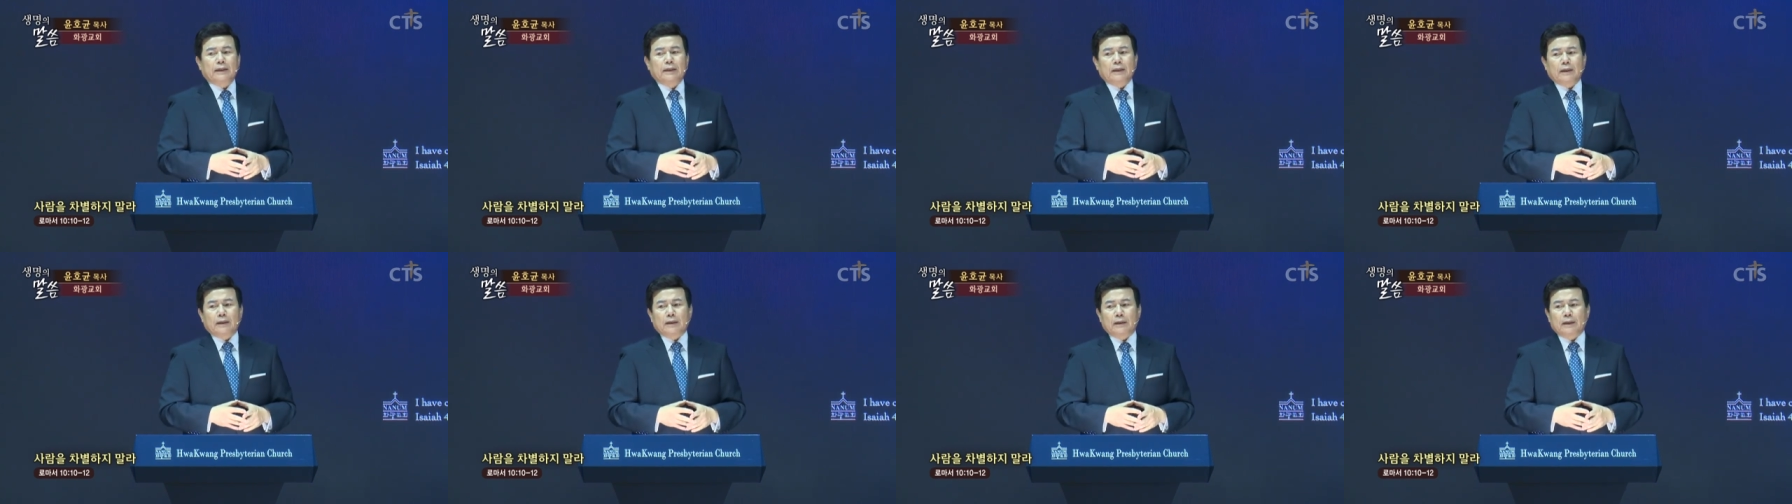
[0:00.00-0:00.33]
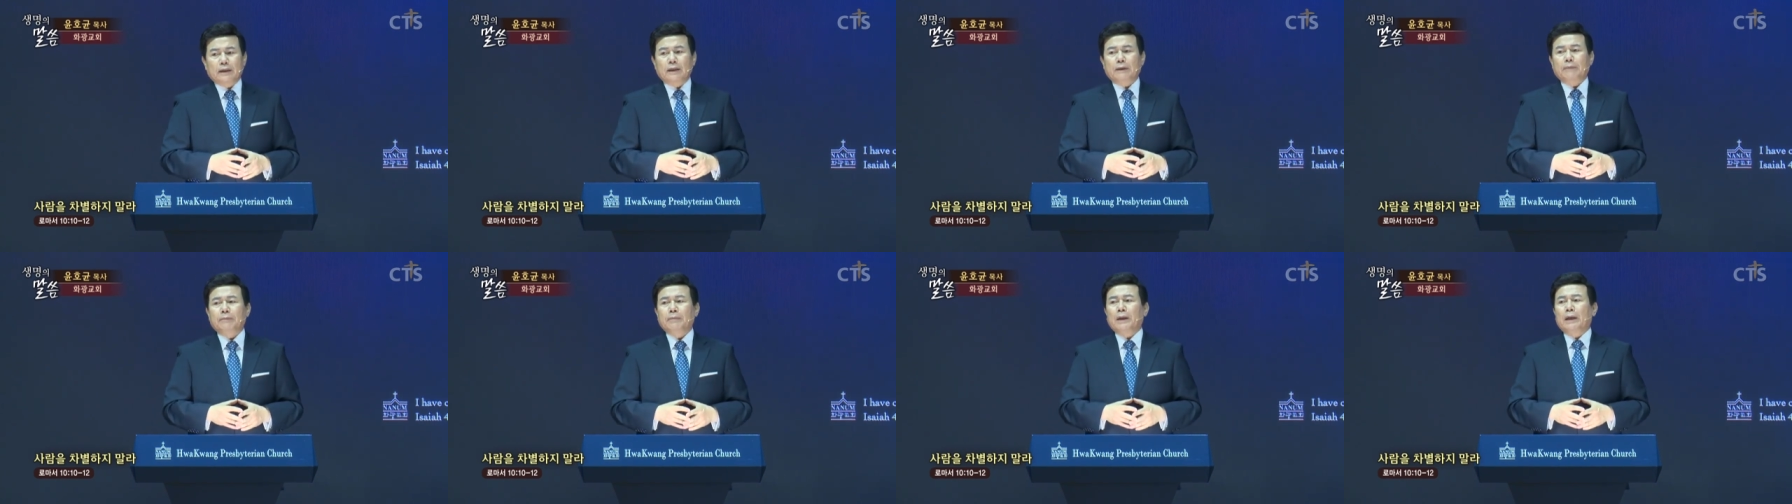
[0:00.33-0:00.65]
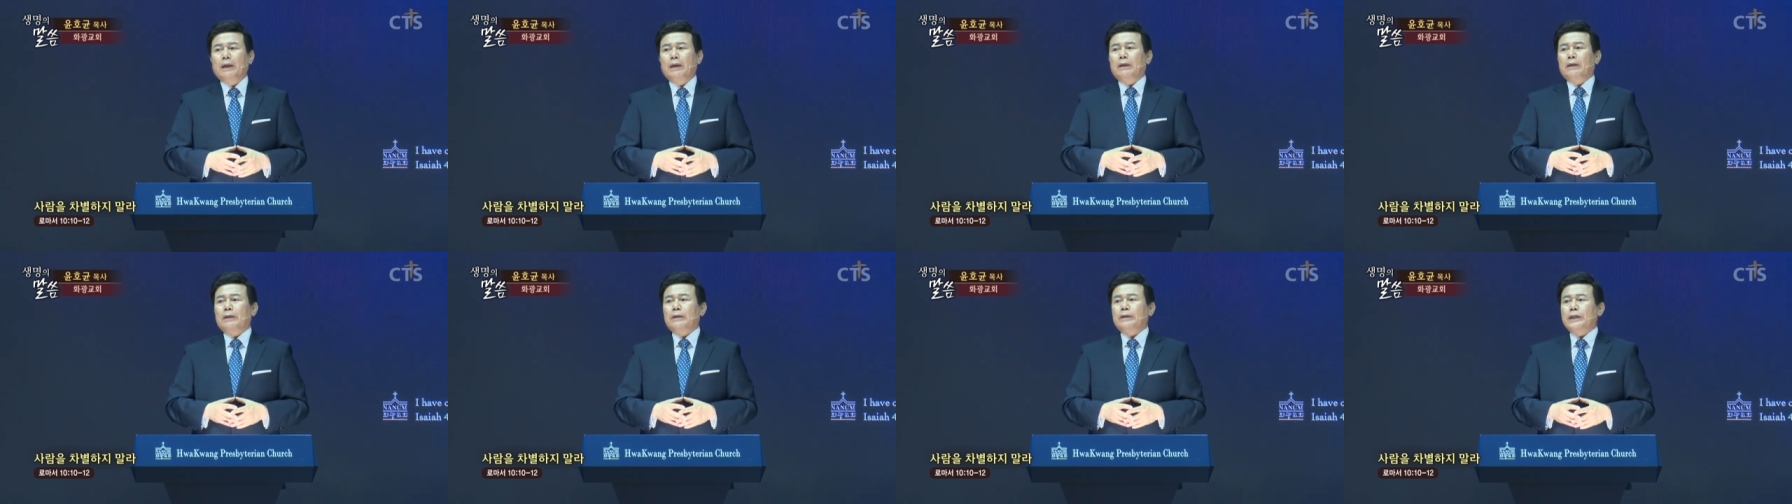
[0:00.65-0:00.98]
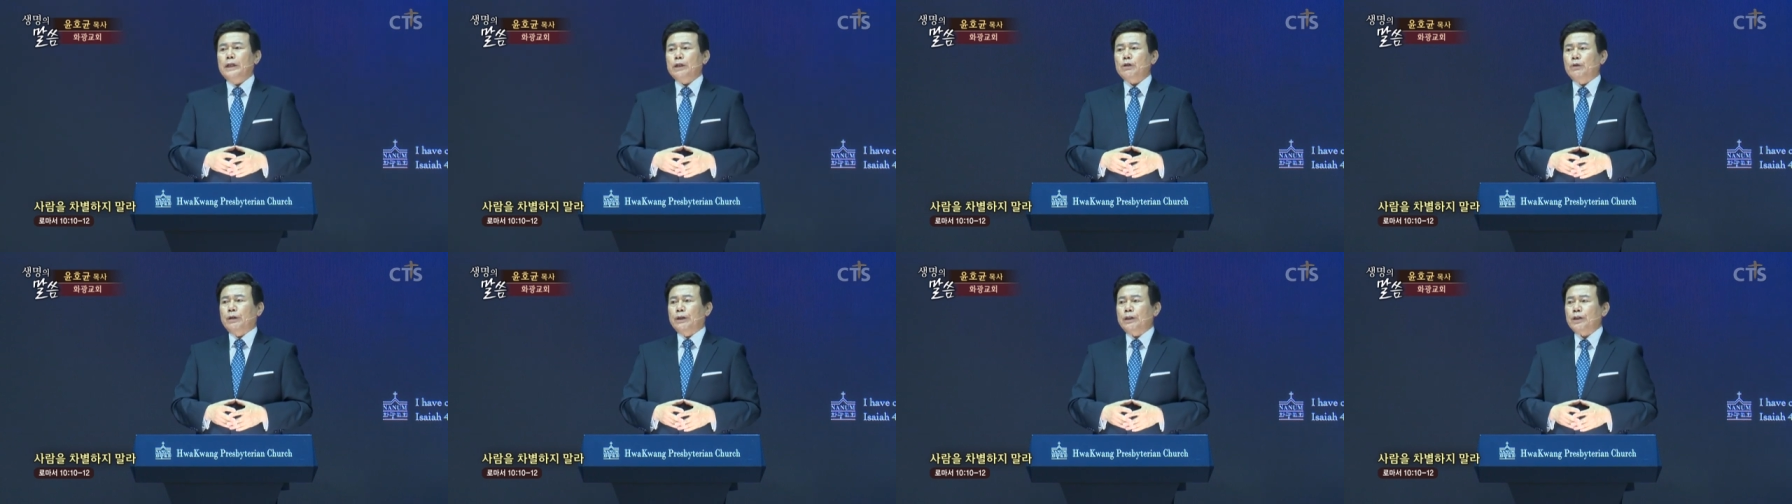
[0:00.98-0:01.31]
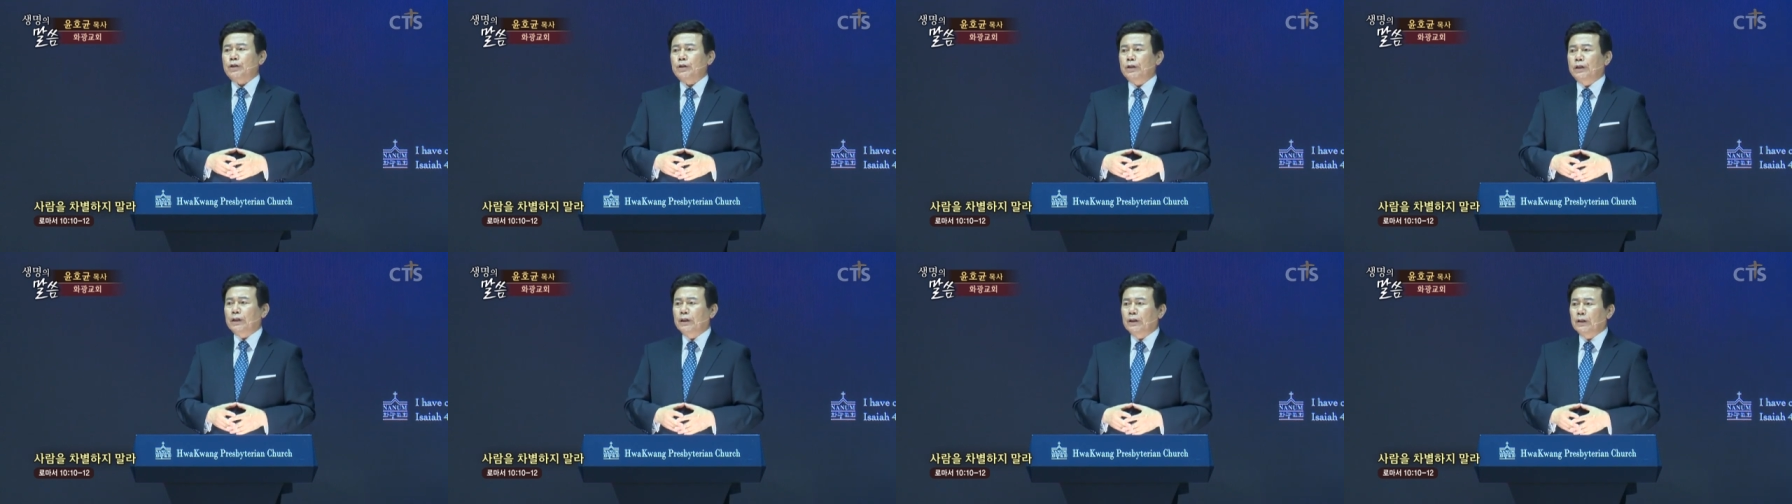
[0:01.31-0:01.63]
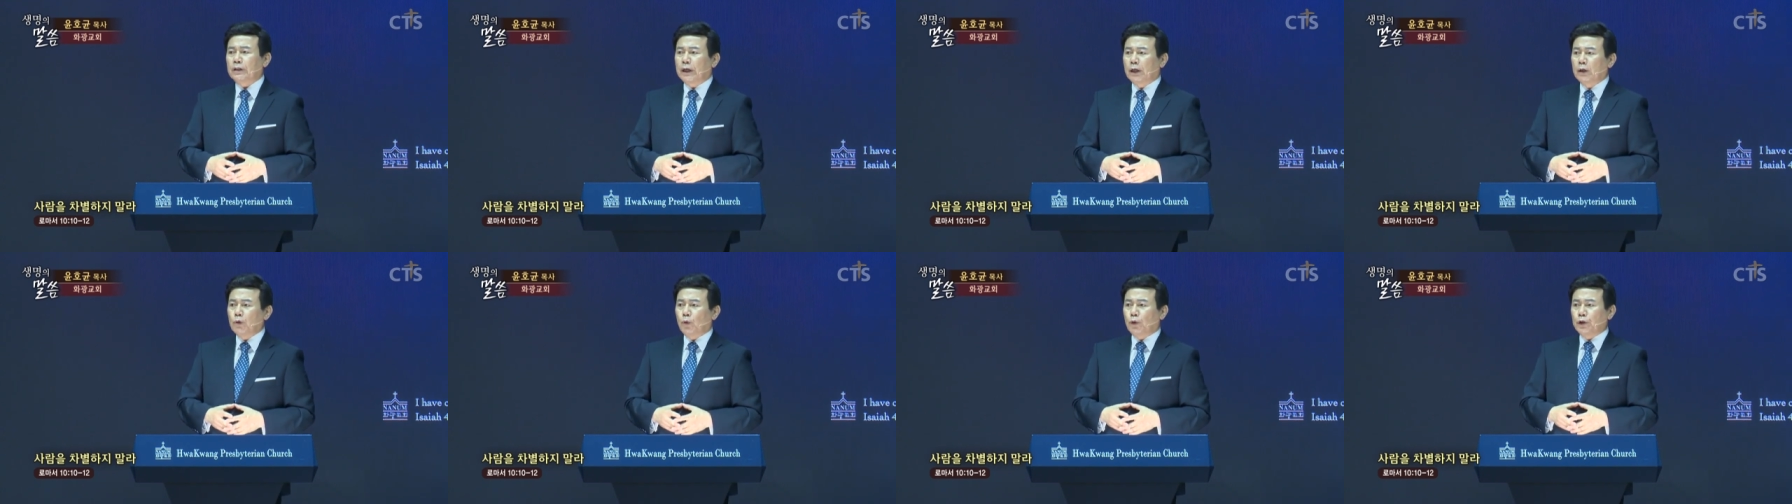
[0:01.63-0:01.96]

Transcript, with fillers: 그런데 예수님께서 이 땅에